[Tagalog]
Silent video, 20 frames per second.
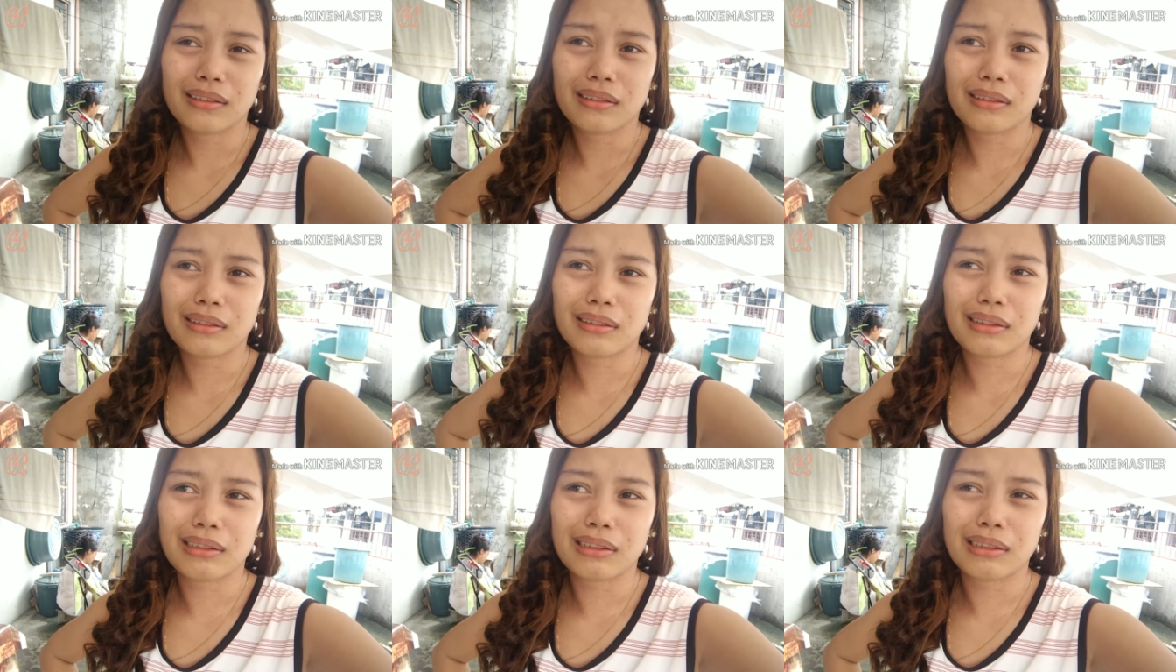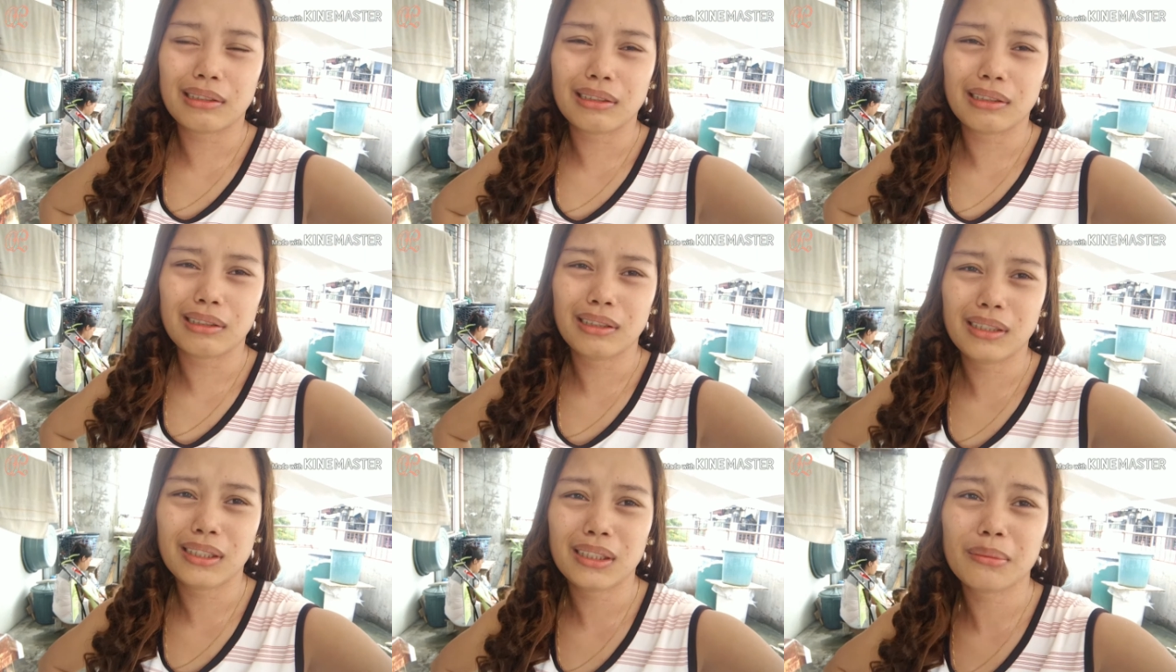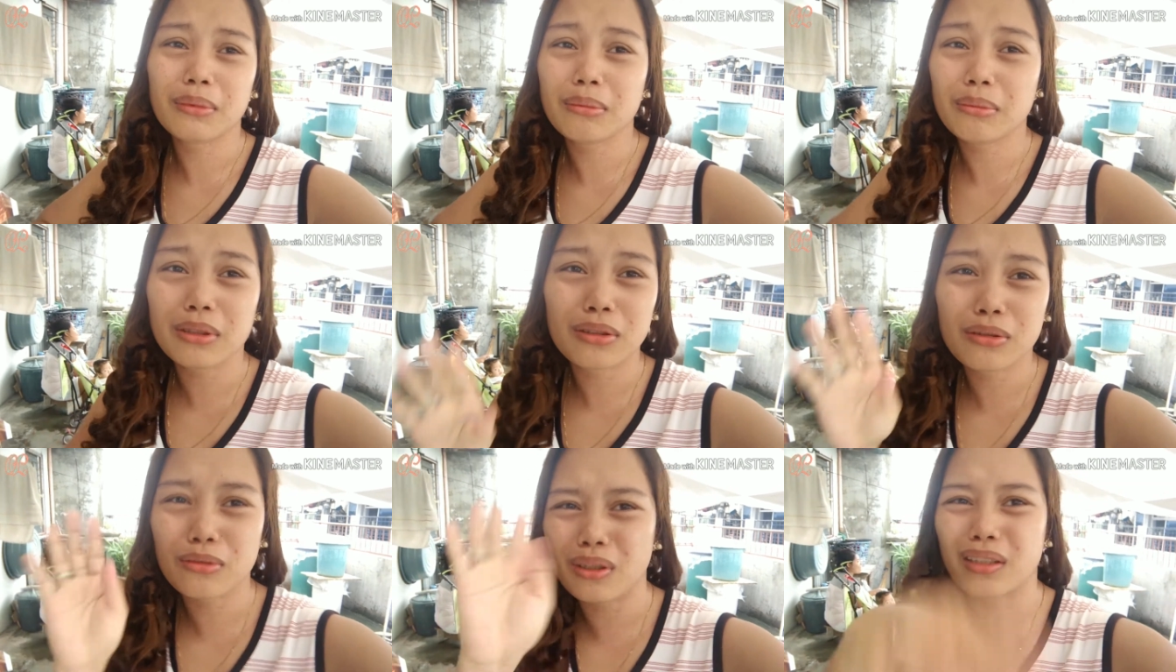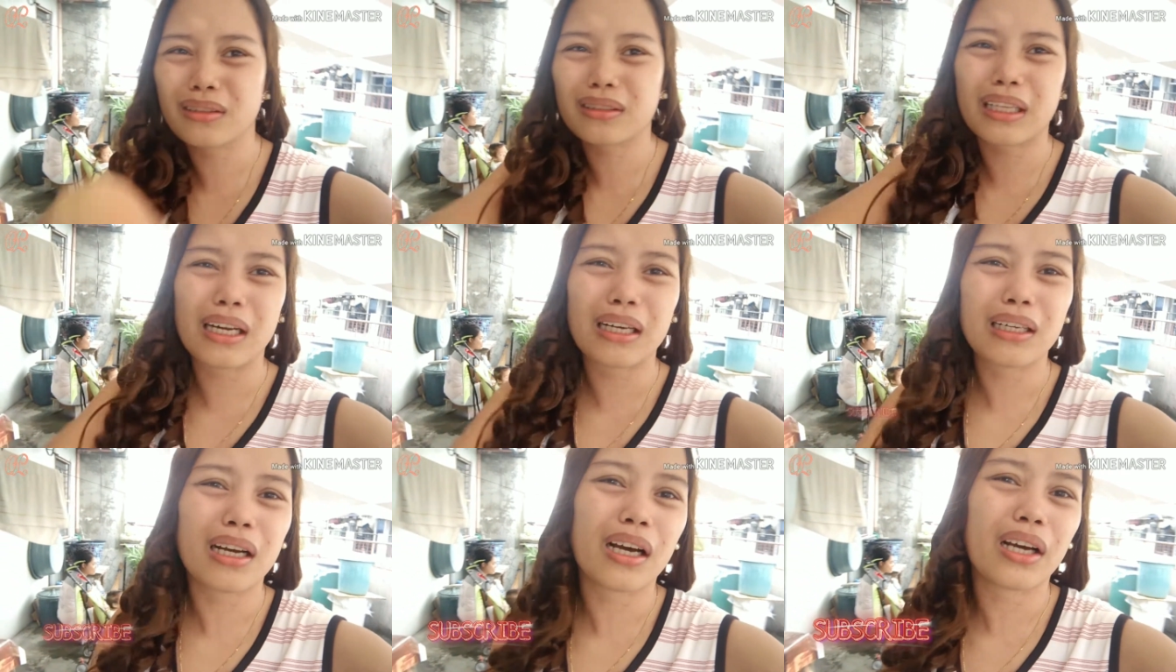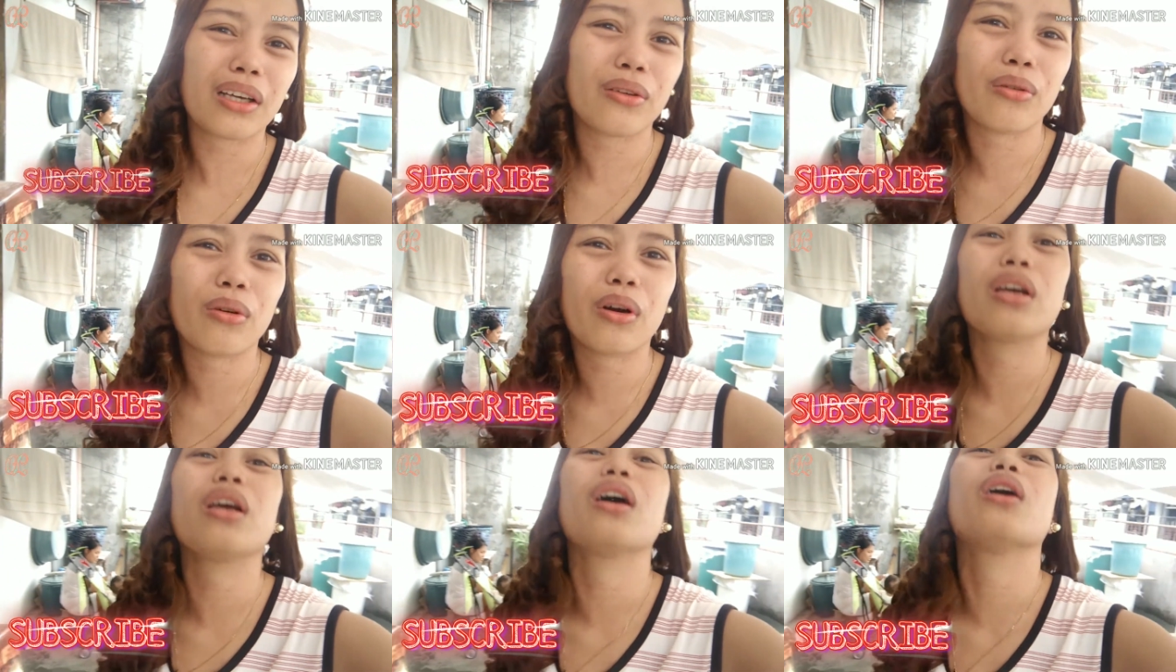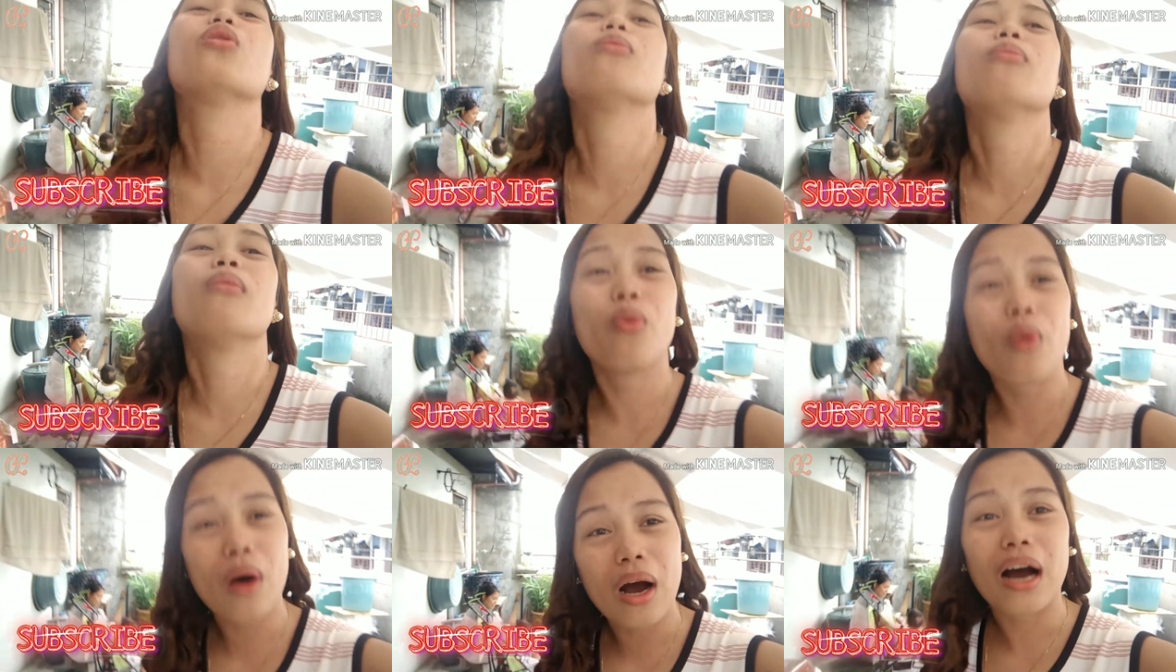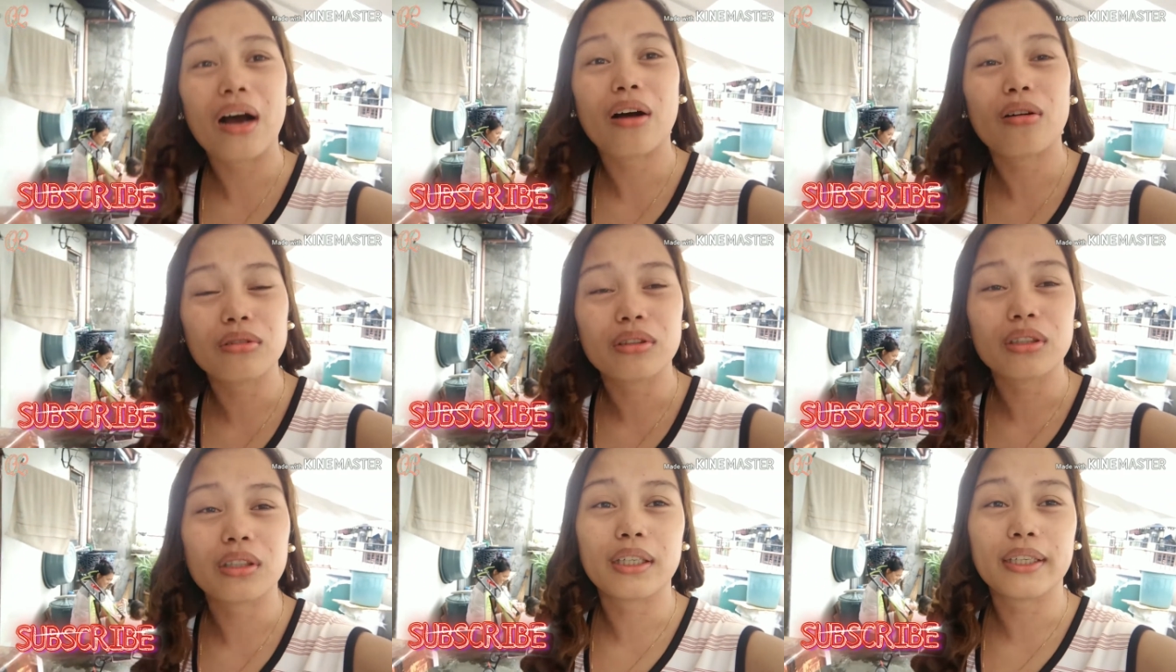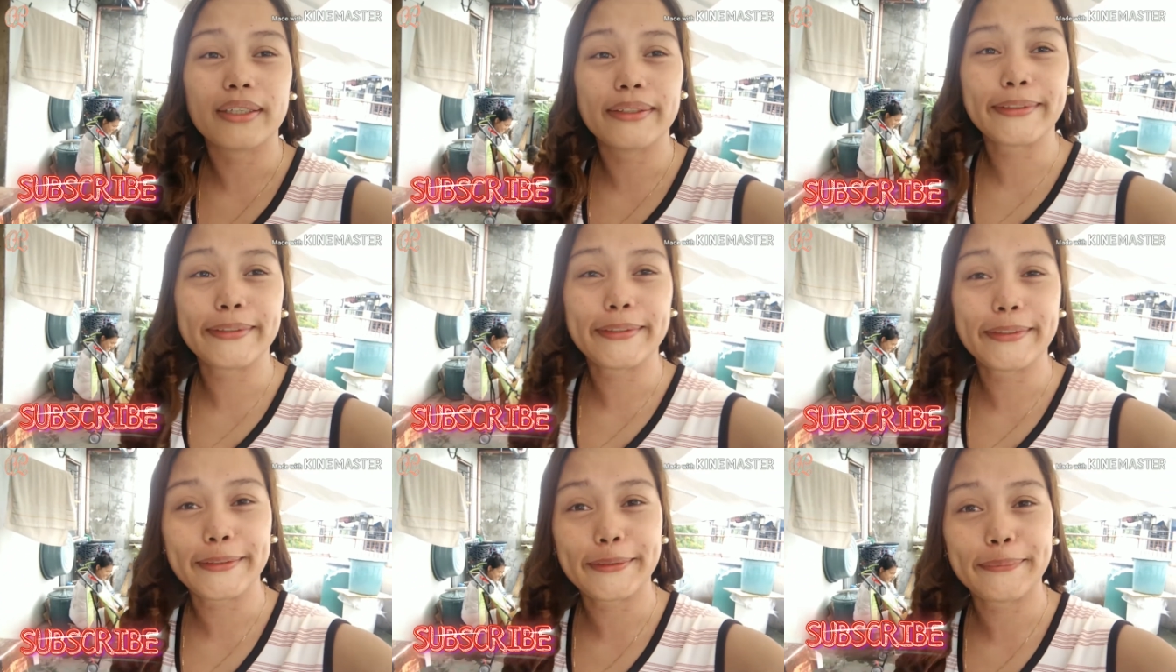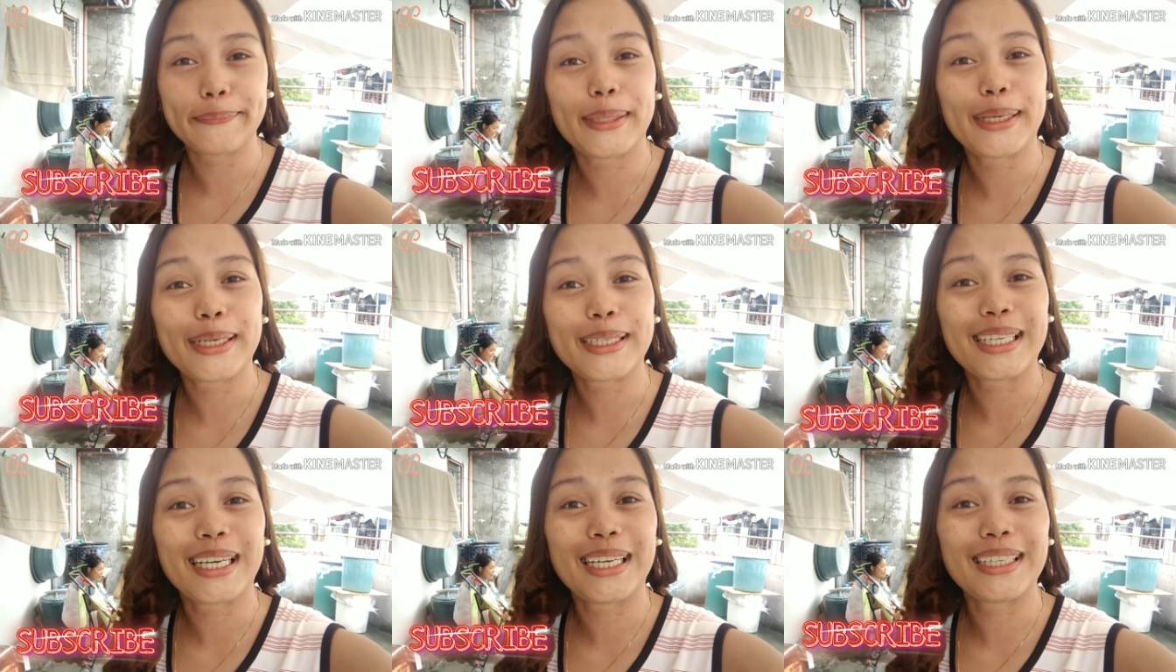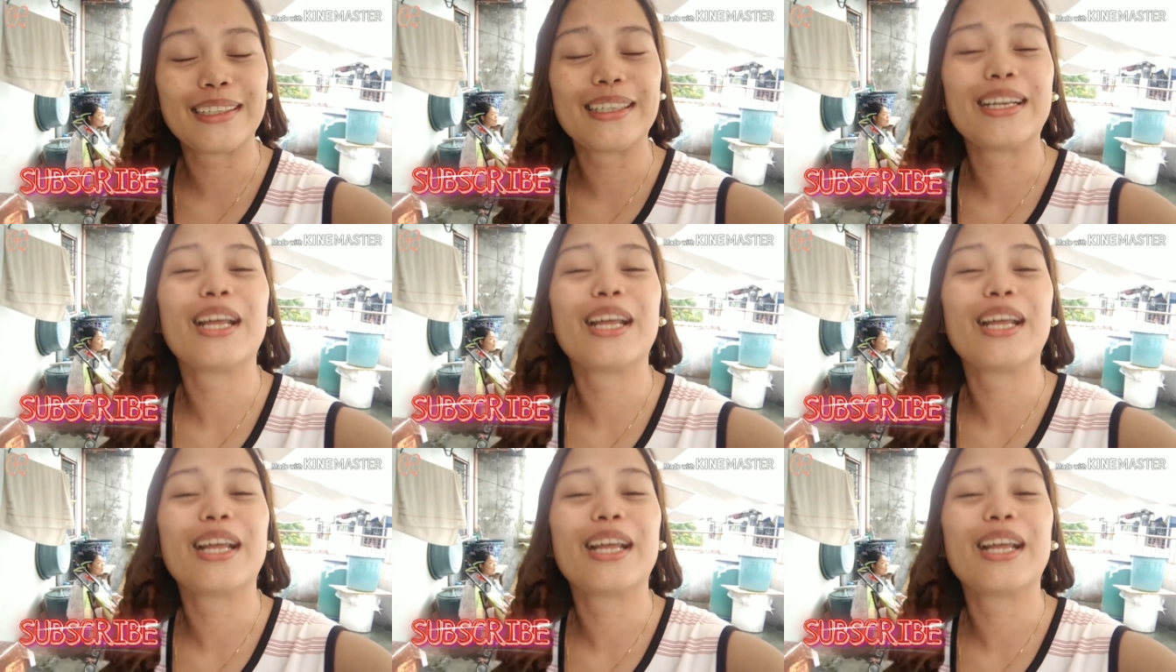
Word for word: Eh, namimiss ko lang talaga kayo kaya gumawa ako ng uh, vlog na yan.